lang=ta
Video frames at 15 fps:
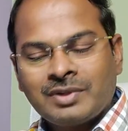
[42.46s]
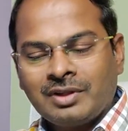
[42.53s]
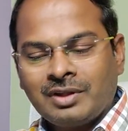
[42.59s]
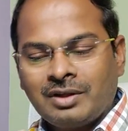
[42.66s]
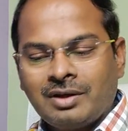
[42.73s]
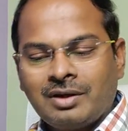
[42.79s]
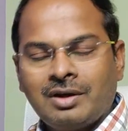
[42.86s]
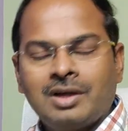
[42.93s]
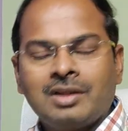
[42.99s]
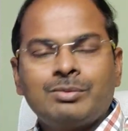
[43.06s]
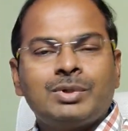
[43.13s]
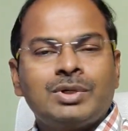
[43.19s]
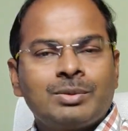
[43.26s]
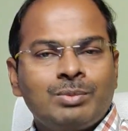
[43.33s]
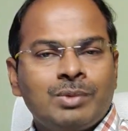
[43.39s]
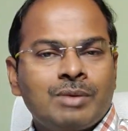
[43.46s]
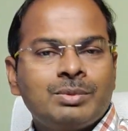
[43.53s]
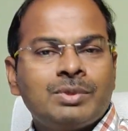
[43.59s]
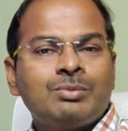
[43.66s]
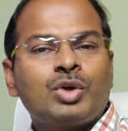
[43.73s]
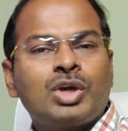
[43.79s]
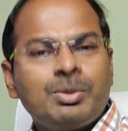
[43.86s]
அது மட்டும் இல்லாமல்
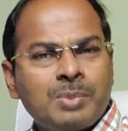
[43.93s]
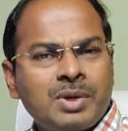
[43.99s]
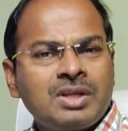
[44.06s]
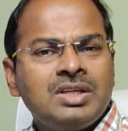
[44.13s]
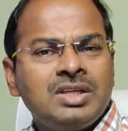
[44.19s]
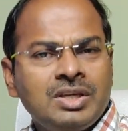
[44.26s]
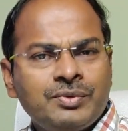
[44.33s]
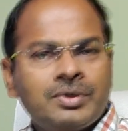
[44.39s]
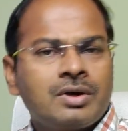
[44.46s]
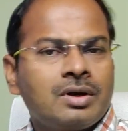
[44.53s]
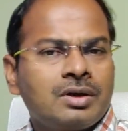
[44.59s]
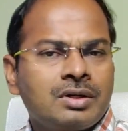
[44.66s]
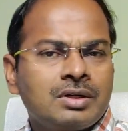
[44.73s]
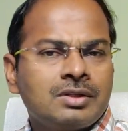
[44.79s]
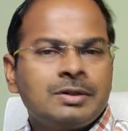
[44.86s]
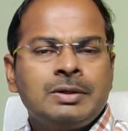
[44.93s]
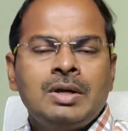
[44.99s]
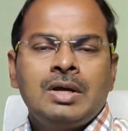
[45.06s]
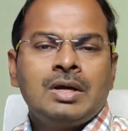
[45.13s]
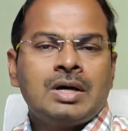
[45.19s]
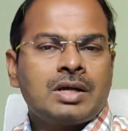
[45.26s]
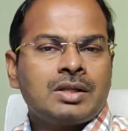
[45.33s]
முக்கியமான ஈவெண்ட்லாம் இருக்குது
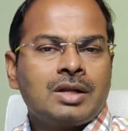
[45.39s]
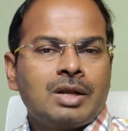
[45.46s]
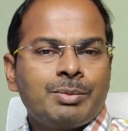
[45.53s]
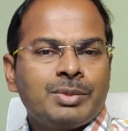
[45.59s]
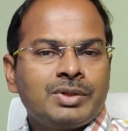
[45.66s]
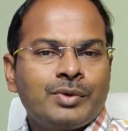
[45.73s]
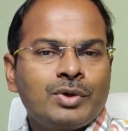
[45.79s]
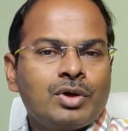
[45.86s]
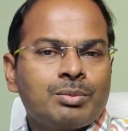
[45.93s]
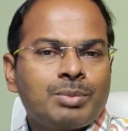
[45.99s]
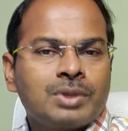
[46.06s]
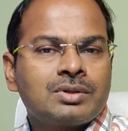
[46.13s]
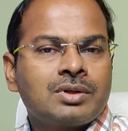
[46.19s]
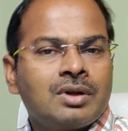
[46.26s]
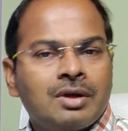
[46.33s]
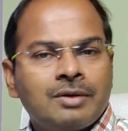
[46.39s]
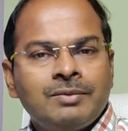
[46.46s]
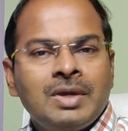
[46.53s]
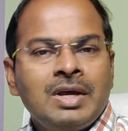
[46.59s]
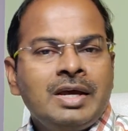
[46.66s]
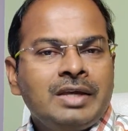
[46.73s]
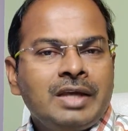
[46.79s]
அது எல்லாமே இந்த வீடியோவில் பார்த்துடலாம்
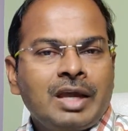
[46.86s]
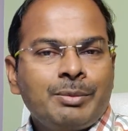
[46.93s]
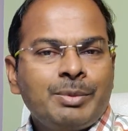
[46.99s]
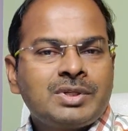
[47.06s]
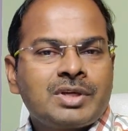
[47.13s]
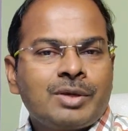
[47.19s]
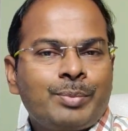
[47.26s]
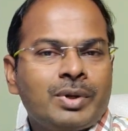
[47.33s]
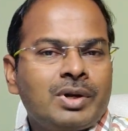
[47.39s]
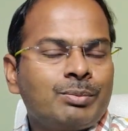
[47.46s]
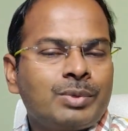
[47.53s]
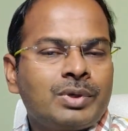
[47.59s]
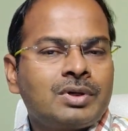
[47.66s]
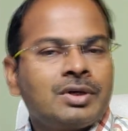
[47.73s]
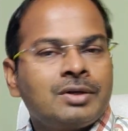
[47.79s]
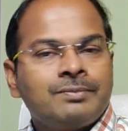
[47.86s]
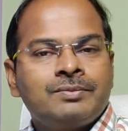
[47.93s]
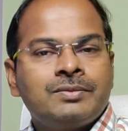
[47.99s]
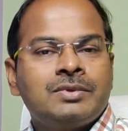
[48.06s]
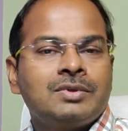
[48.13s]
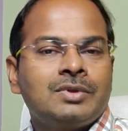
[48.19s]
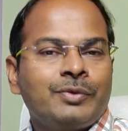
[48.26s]
எங்கேயுமே ஸ்கிப் பண்ணாமல் பாருங்கள்
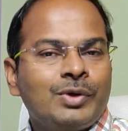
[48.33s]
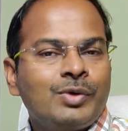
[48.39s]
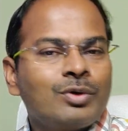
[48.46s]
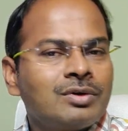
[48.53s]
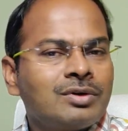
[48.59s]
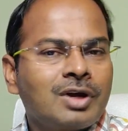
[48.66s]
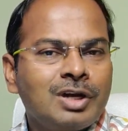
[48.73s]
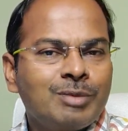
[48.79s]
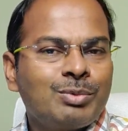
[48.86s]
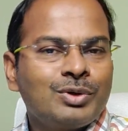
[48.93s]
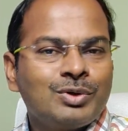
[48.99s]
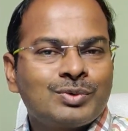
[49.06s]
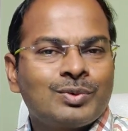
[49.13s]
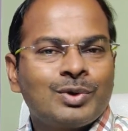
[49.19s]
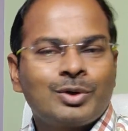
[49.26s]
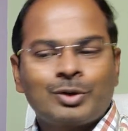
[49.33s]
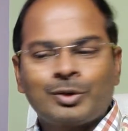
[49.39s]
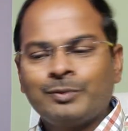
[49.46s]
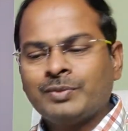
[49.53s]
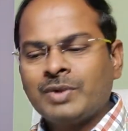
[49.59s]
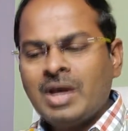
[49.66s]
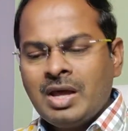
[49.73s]
இந்த வீடியோ உங்களுக்கு கண்டிப்பாக யூஸ்ஃபுல்லாக
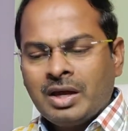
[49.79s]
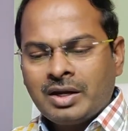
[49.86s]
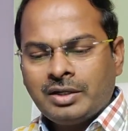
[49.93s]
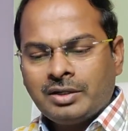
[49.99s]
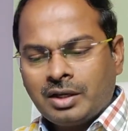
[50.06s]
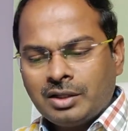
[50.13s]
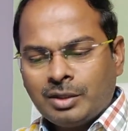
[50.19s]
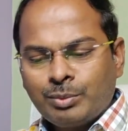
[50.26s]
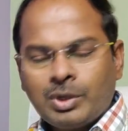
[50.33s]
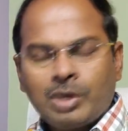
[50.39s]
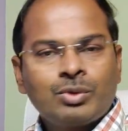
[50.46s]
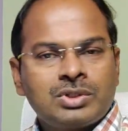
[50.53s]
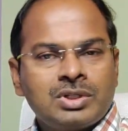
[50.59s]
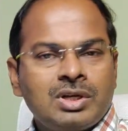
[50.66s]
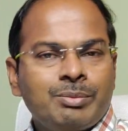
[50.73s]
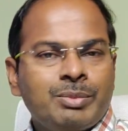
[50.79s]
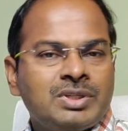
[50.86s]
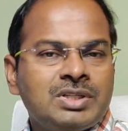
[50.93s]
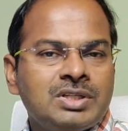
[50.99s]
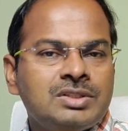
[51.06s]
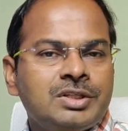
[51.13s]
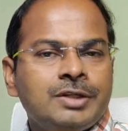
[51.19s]
இருக்கும் ரைட் அதுக்கு முன்னாடி ஒரு சின்ன
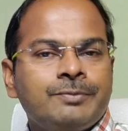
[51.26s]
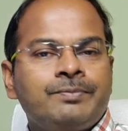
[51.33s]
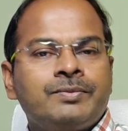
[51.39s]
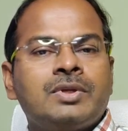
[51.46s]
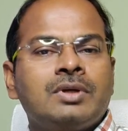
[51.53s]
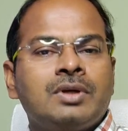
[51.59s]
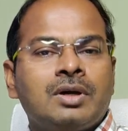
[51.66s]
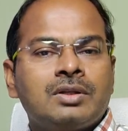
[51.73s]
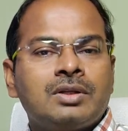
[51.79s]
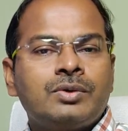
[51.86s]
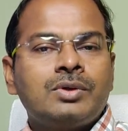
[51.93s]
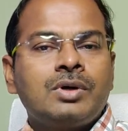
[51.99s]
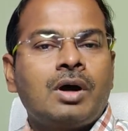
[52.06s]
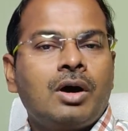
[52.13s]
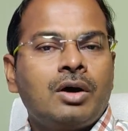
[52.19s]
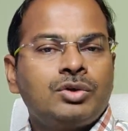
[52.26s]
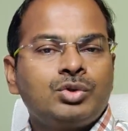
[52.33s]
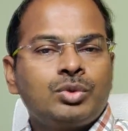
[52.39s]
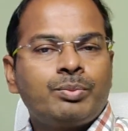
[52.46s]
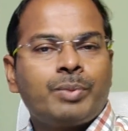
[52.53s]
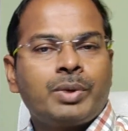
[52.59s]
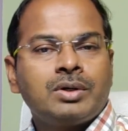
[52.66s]
மெசேஜ் அதாவது
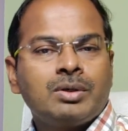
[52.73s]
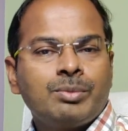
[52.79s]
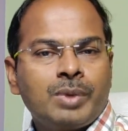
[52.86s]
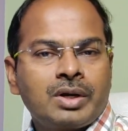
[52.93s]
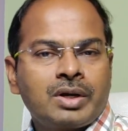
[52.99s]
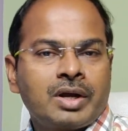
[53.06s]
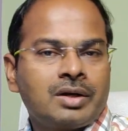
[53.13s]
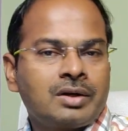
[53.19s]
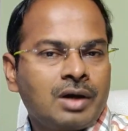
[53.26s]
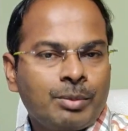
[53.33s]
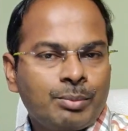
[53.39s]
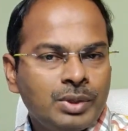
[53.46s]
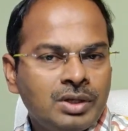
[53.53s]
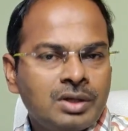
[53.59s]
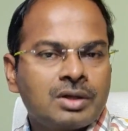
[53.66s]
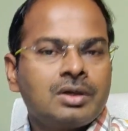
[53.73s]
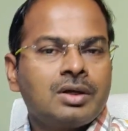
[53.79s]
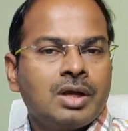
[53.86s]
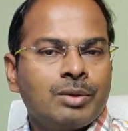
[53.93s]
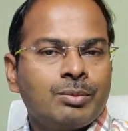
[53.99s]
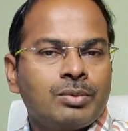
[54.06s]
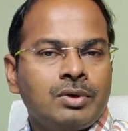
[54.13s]
அர்ஜுன் பங்கு மார்க்கெட்
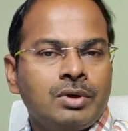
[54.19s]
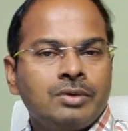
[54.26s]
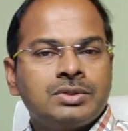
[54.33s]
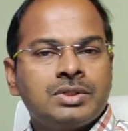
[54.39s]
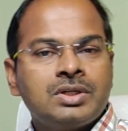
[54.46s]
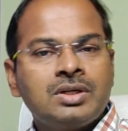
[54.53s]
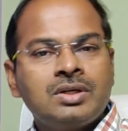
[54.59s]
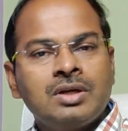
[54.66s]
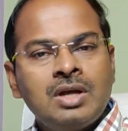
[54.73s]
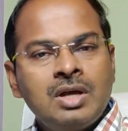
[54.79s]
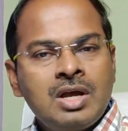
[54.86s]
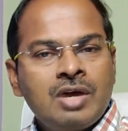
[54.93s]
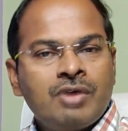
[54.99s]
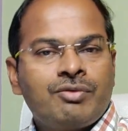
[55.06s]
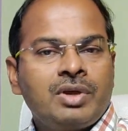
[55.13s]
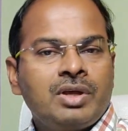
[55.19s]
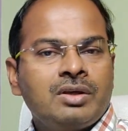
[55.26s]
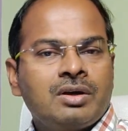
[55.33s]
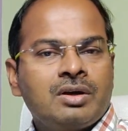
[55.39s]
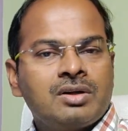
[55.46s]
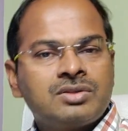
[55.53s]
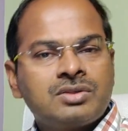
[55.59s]
அப்படிங்கிற நேம்லேயும் சரி
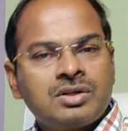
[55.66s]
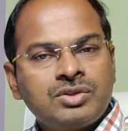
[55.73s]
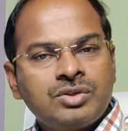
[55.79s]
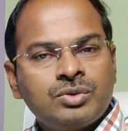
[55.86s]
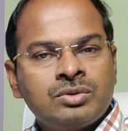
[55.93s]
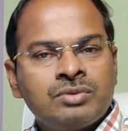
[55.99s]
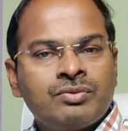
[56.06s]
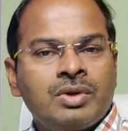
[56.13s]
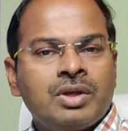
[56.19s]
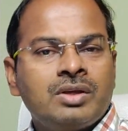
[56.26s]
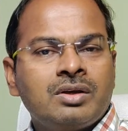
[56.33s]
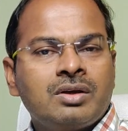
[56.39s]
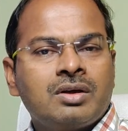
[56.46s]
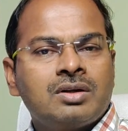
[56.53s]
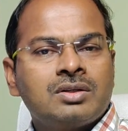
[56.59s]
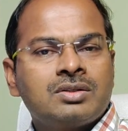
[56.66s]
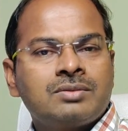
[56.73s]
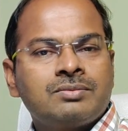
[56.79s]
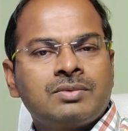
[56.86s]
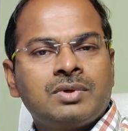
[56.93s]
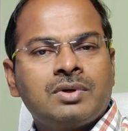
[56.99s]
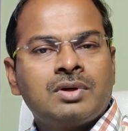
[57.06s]
ஃப்ளையிங் கால்ஸ் அர்ஜுன் ஃப்ளையிங்
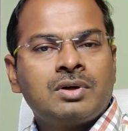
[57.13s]
கால்ஸ்